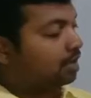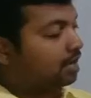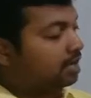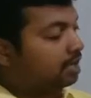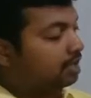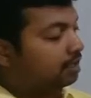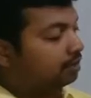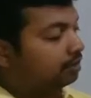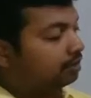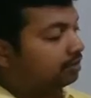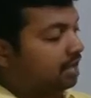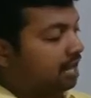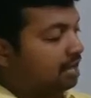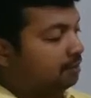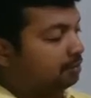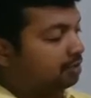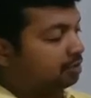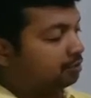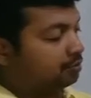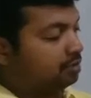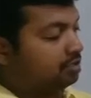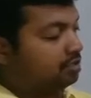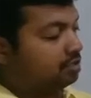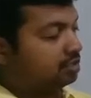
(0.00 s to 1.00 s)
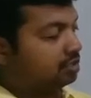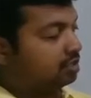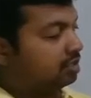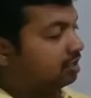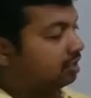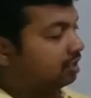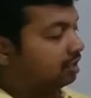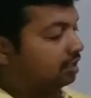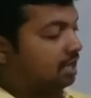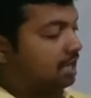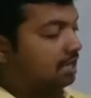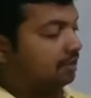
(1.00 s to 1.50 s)
है साइबर बीन्स
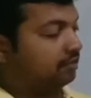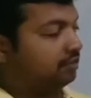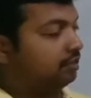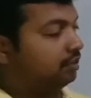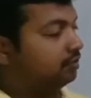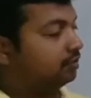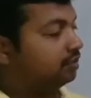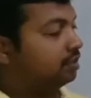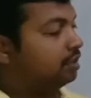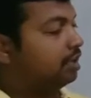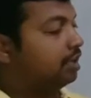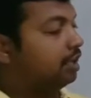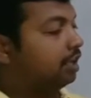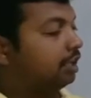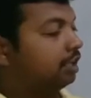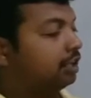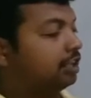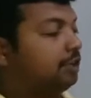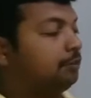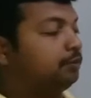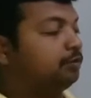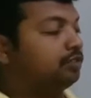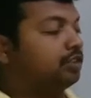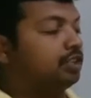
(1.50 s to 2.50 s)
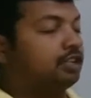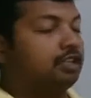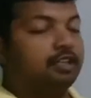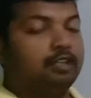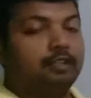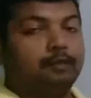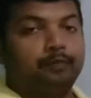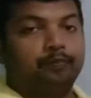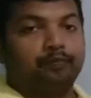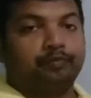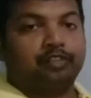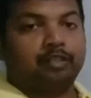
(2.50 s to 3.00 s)
क्लास सिक्स किप्स
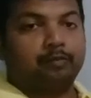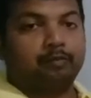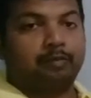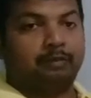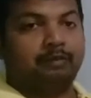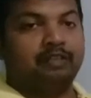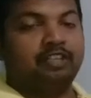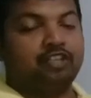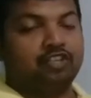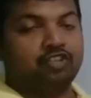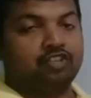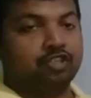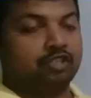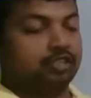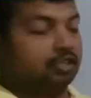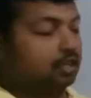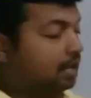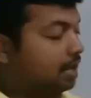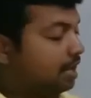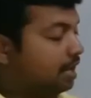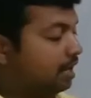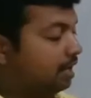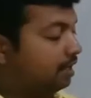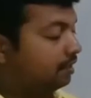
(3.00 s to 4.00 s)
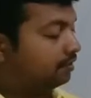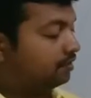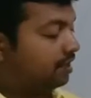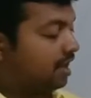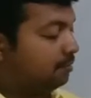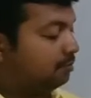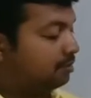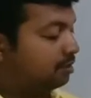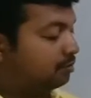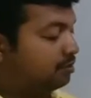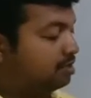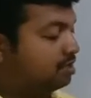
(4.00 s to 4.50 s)
पब्लिकेशन का है
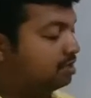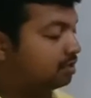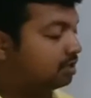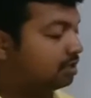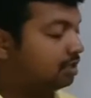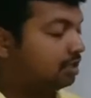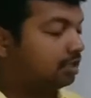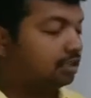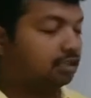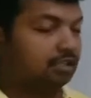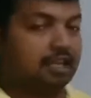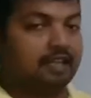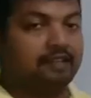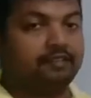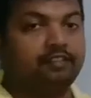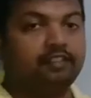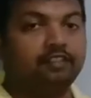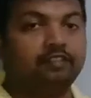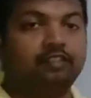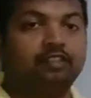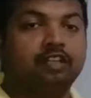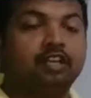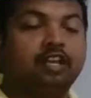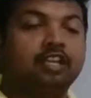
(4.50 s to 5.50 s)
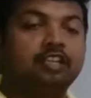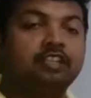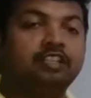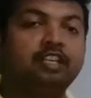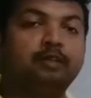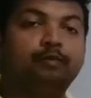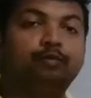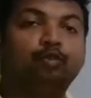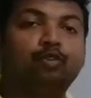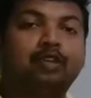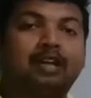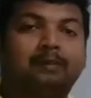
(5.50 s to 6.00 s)
साइबर बीन्स क्लास सिक्स ये
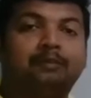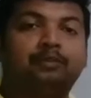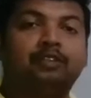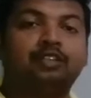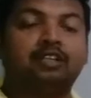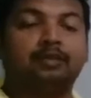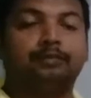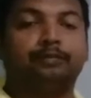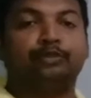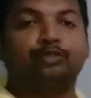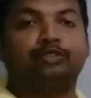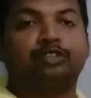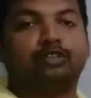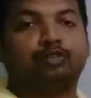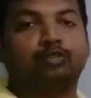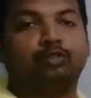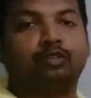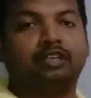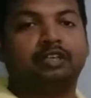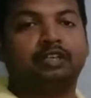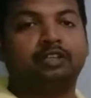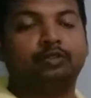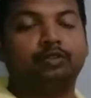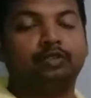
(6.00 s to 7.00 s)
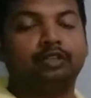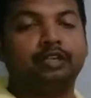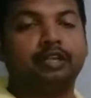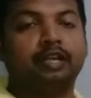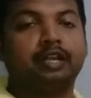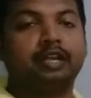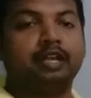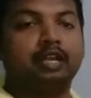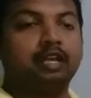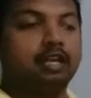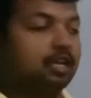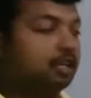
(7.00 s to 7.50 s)
बुक आपकी कंप्यूटर को लगी हुई
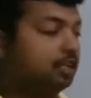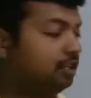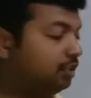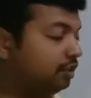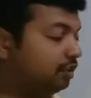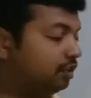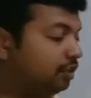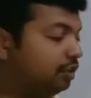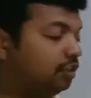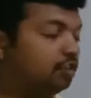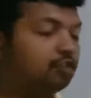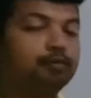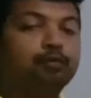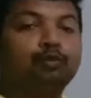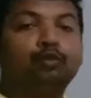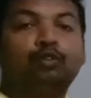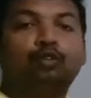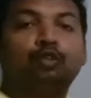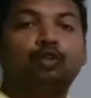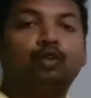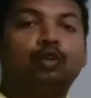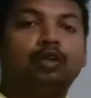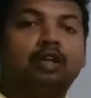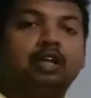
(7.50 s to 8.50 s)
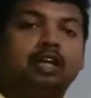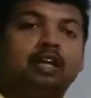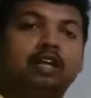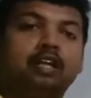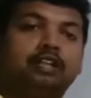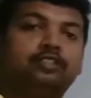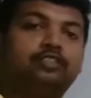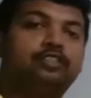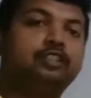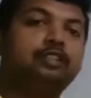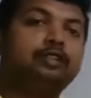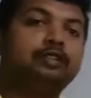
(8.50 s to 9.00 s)
है इस बुक को
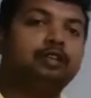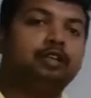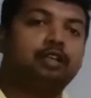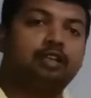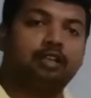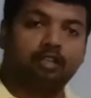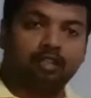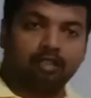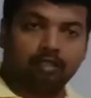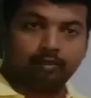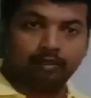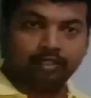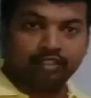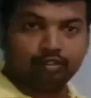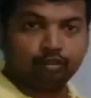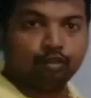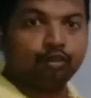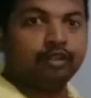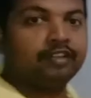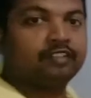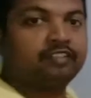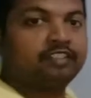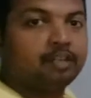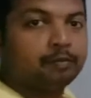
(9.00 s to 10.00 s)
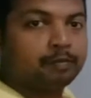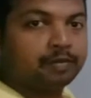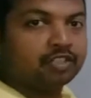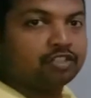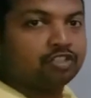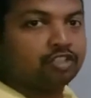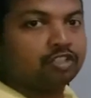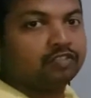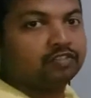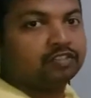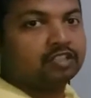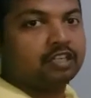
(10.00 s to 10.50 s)
जिन स्टूडेंट्स ने
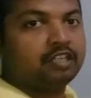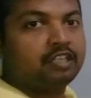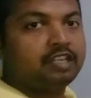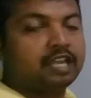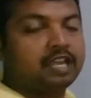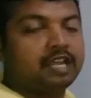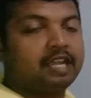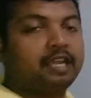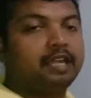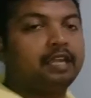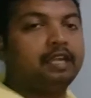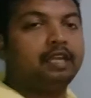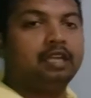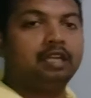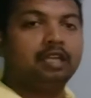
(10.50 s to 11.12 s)
परचेज कर लिया है